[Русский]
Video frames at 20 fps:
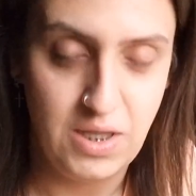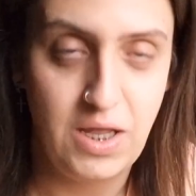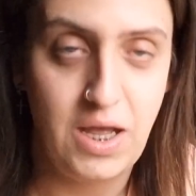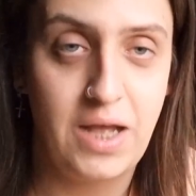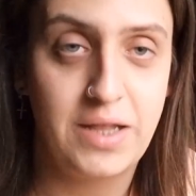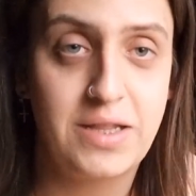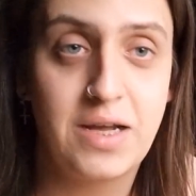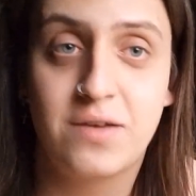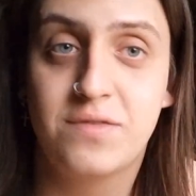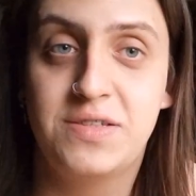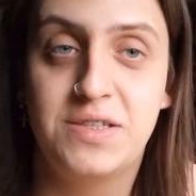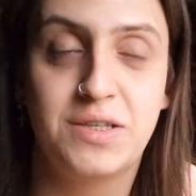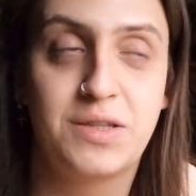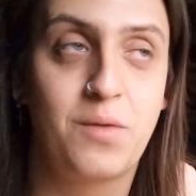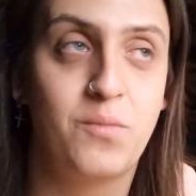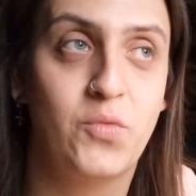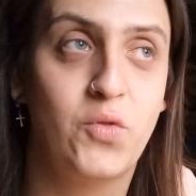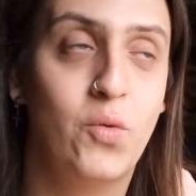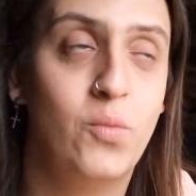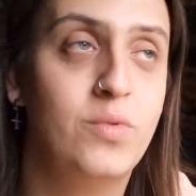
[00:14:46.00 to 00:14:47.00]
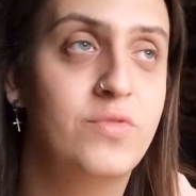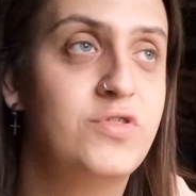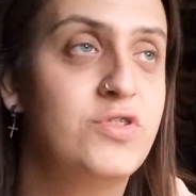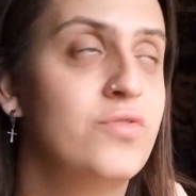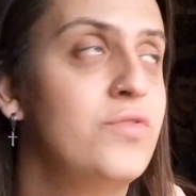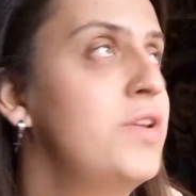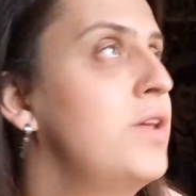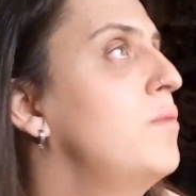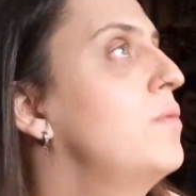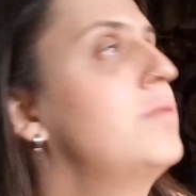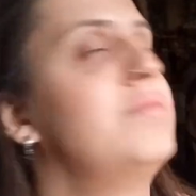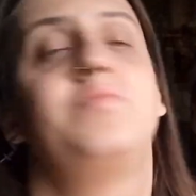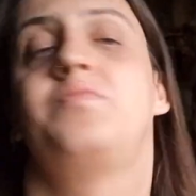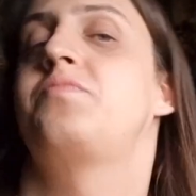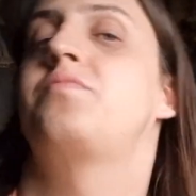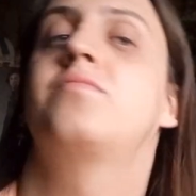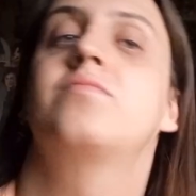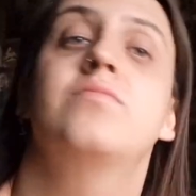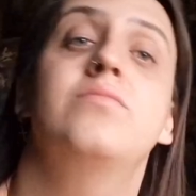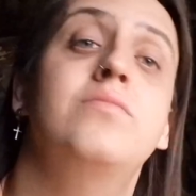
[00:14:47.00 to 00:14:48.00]
А так все там дома все время.
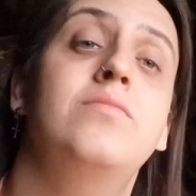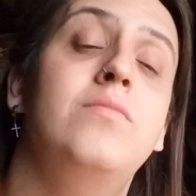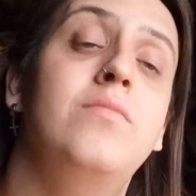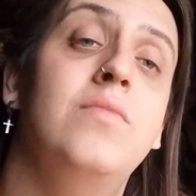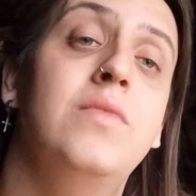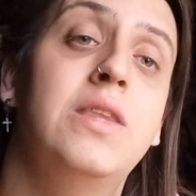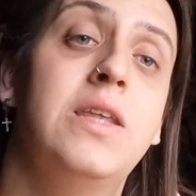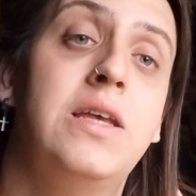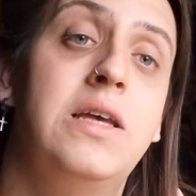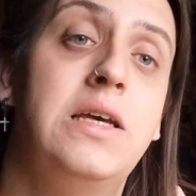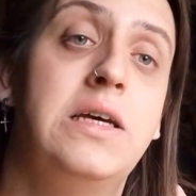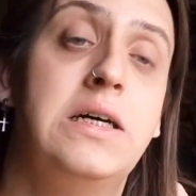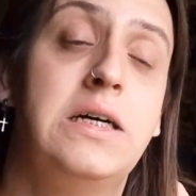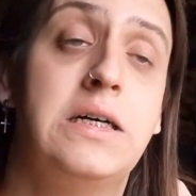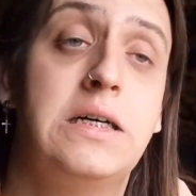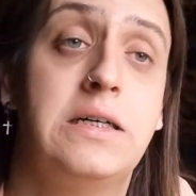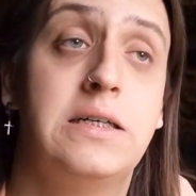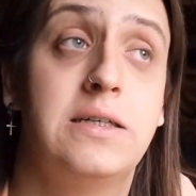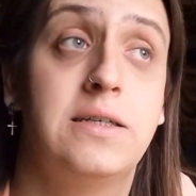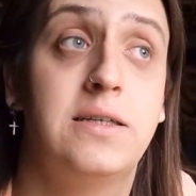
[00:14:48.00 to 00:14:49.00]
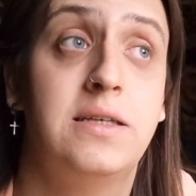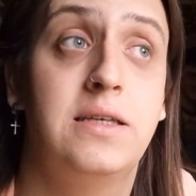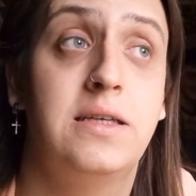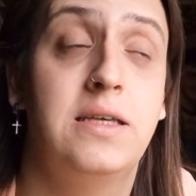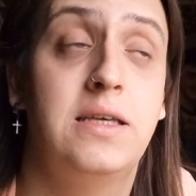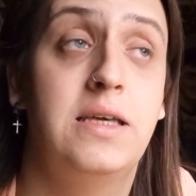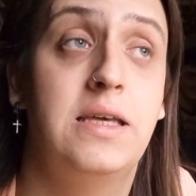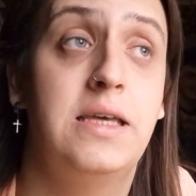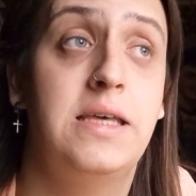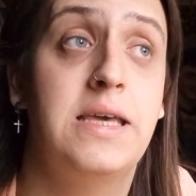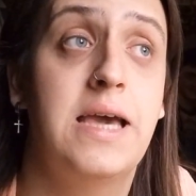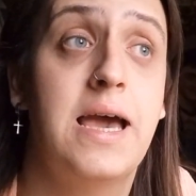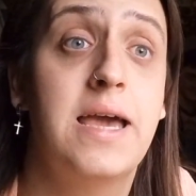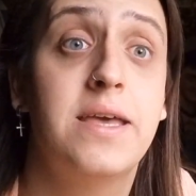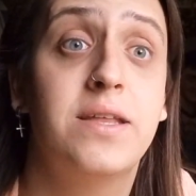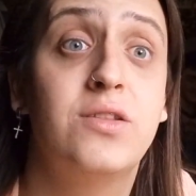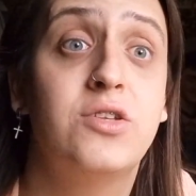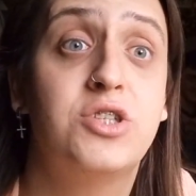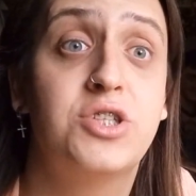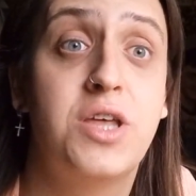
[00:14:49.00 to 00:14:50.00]
А, и я
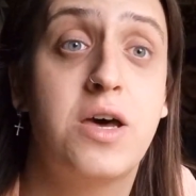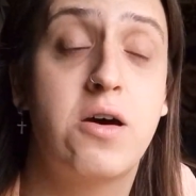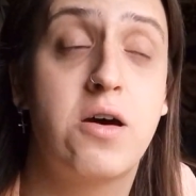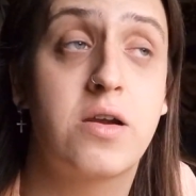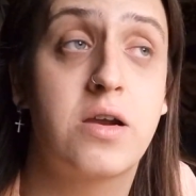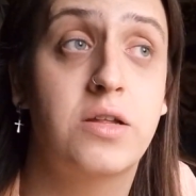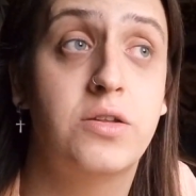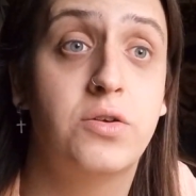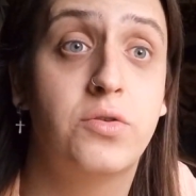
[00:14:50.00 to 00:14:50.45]
ей начинаю орать.